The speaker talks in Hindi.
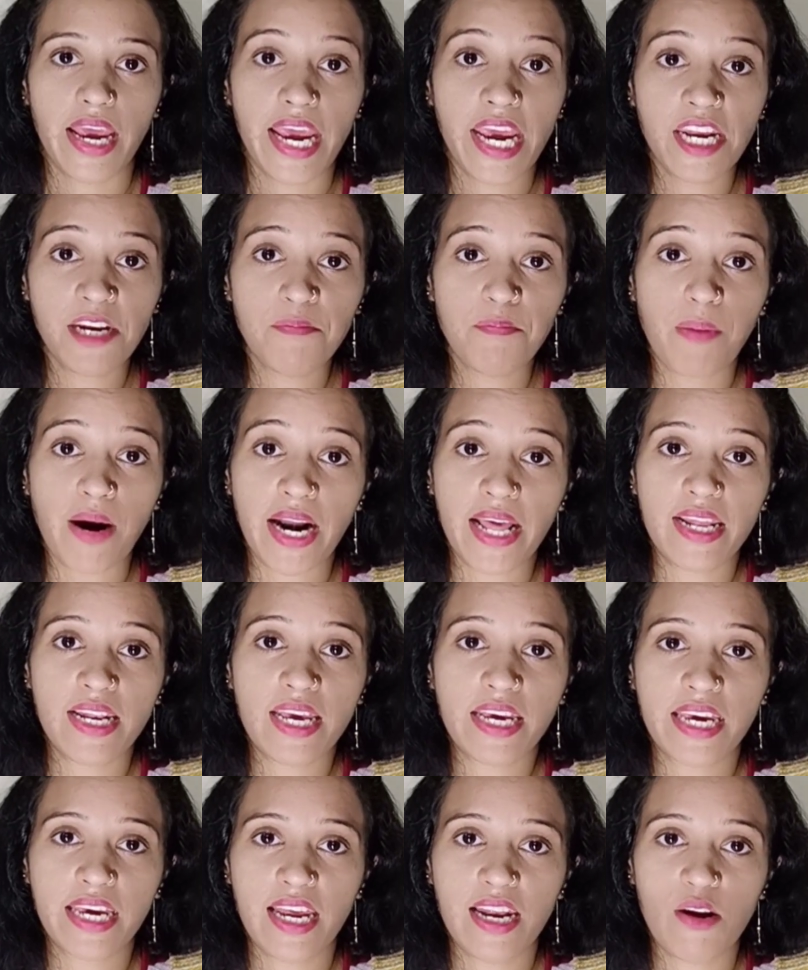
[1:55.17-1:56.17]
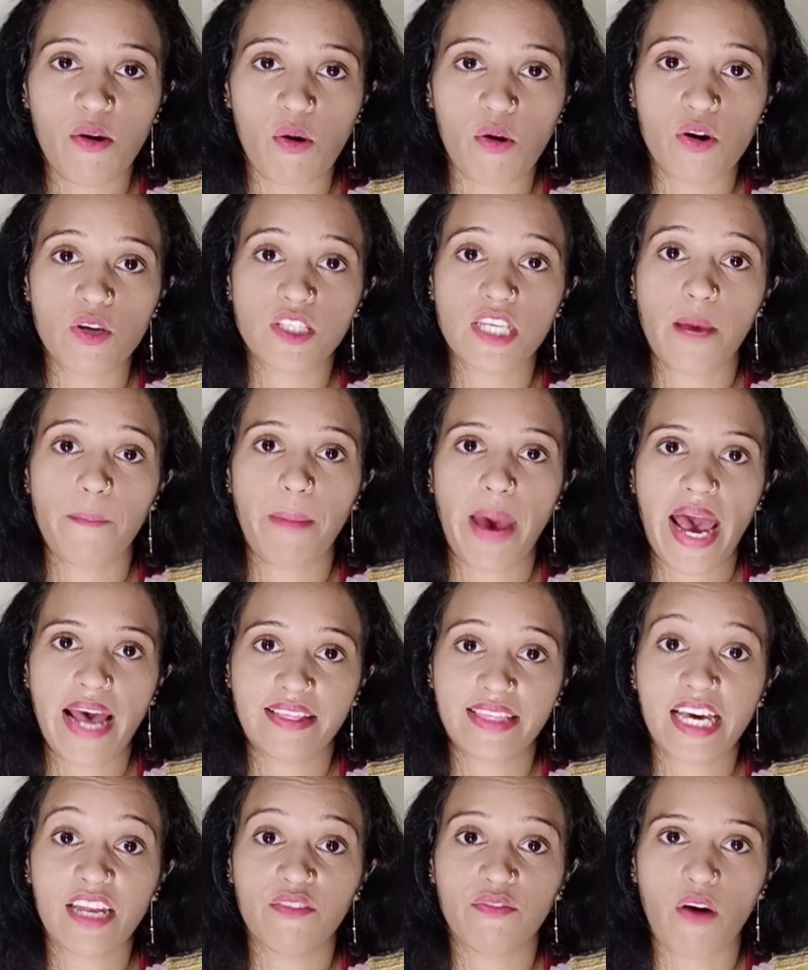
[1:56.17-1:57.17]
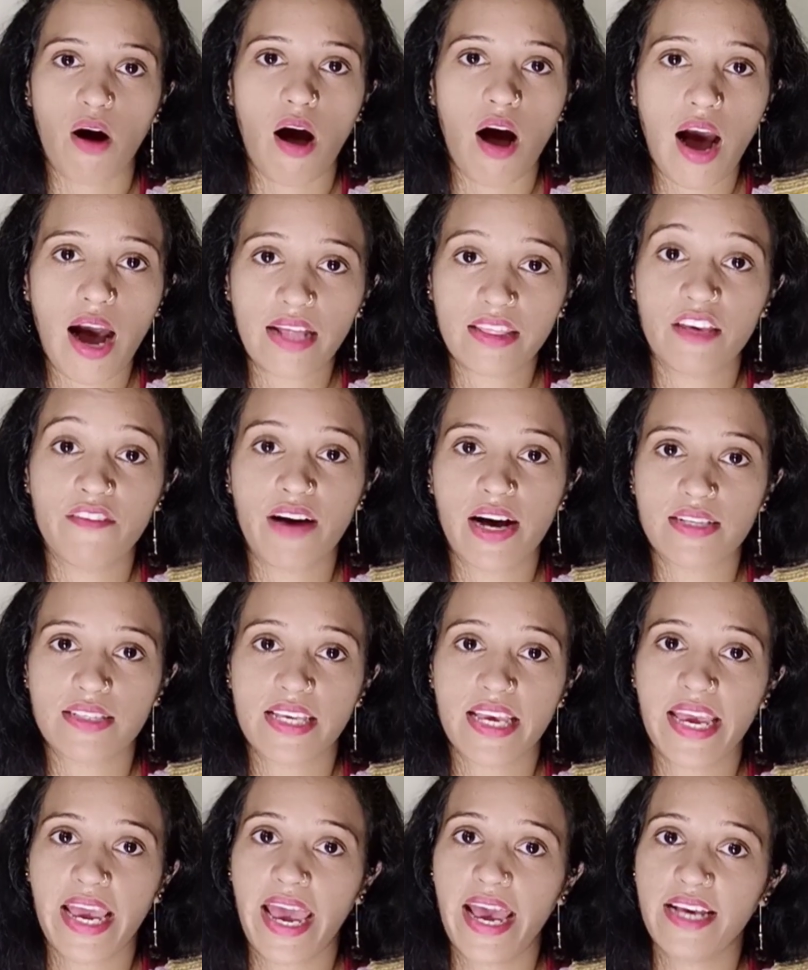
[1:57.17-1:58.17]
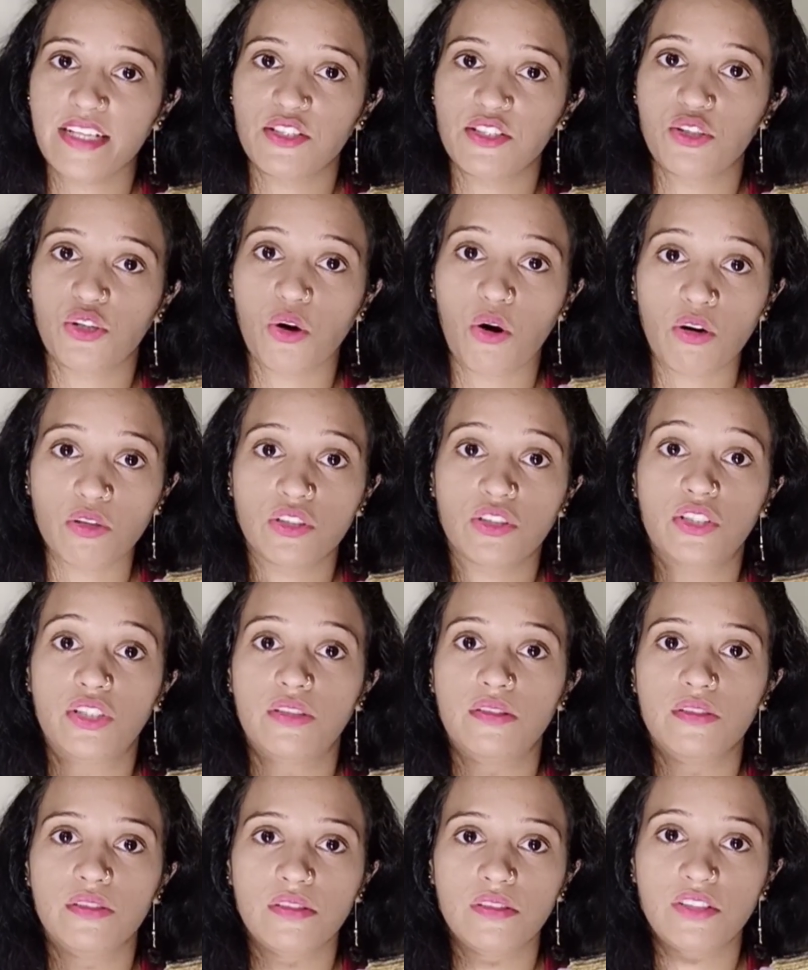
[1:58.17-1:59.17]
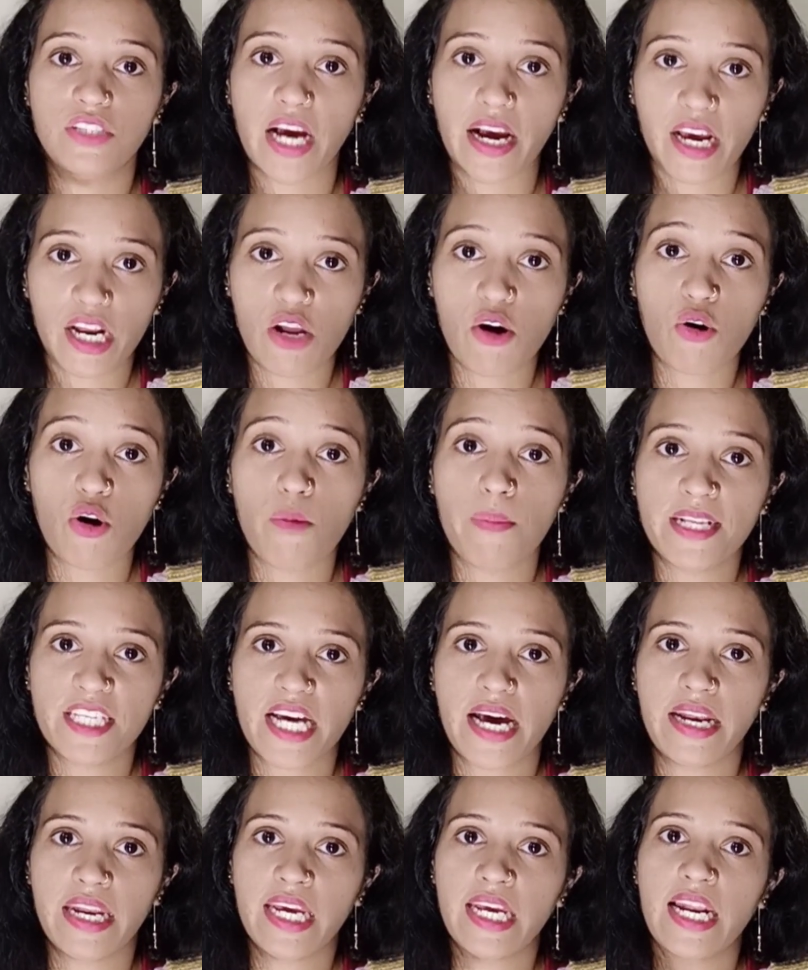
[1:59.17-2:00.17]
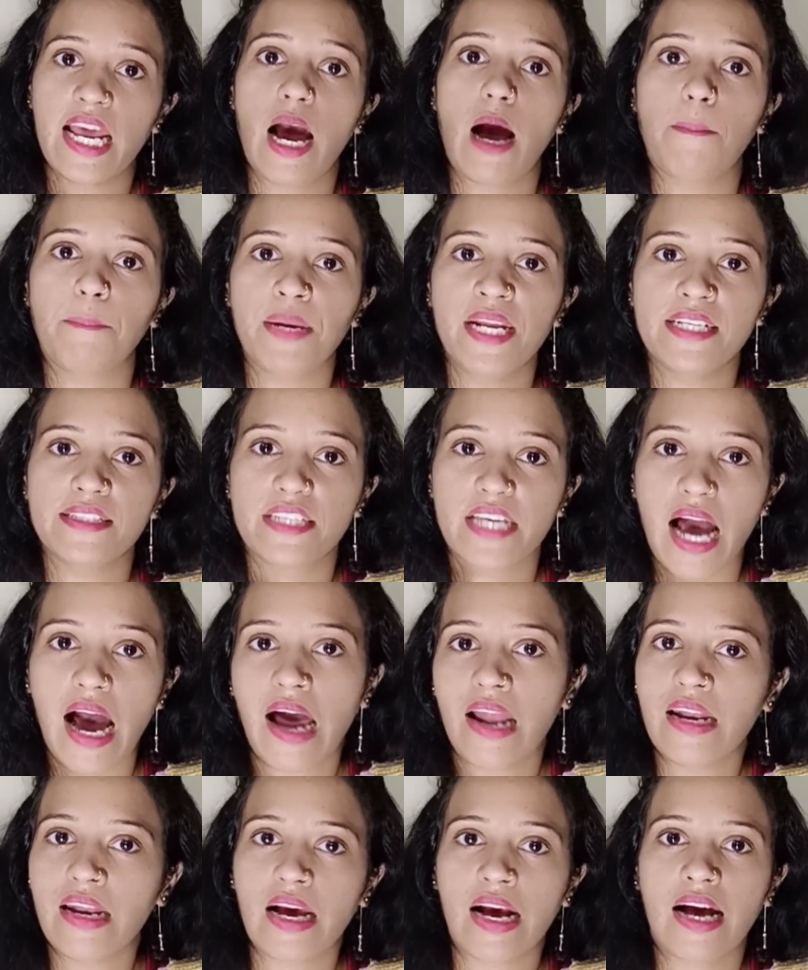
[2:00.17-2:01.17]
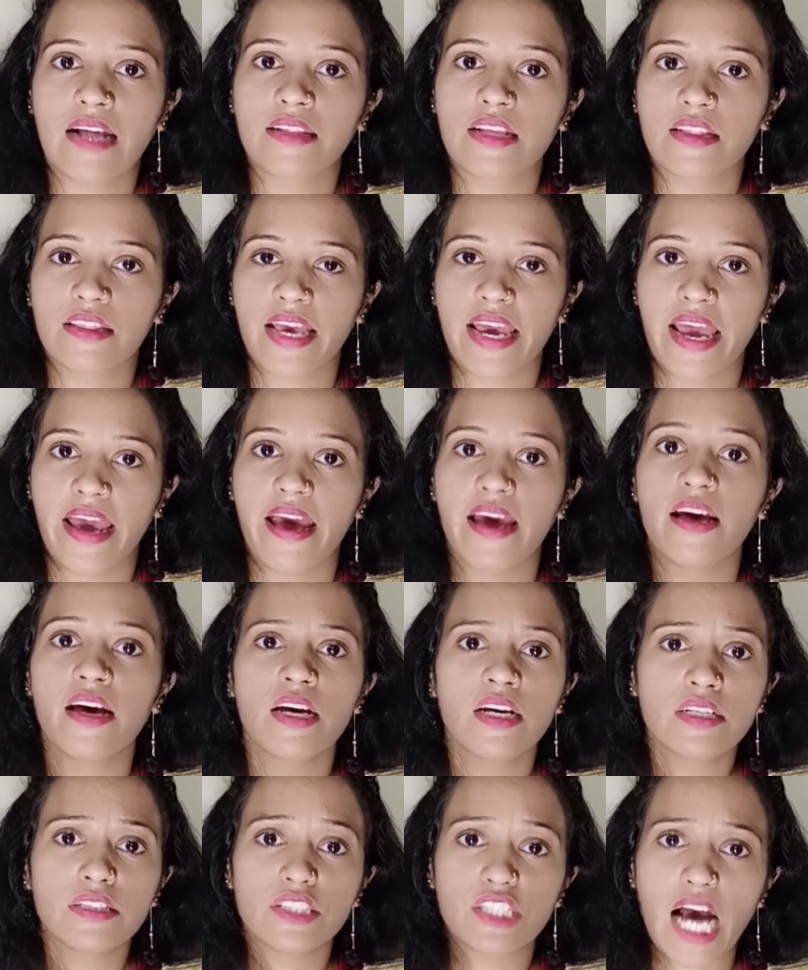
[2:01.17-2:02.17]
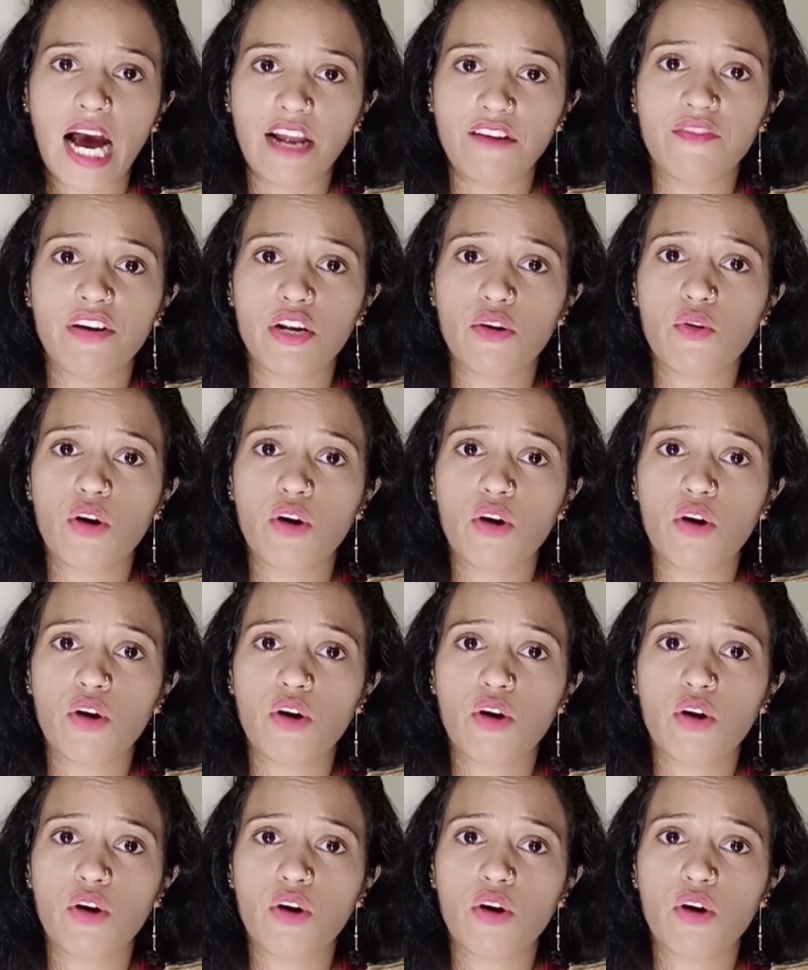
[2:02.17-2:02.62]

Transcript: इन पढ़े लिखे लोगों से बेहतर वह आदिवासी हैं जो जंगलों को बचाने के लिए अपनी जान लगा देते हैं जानवरों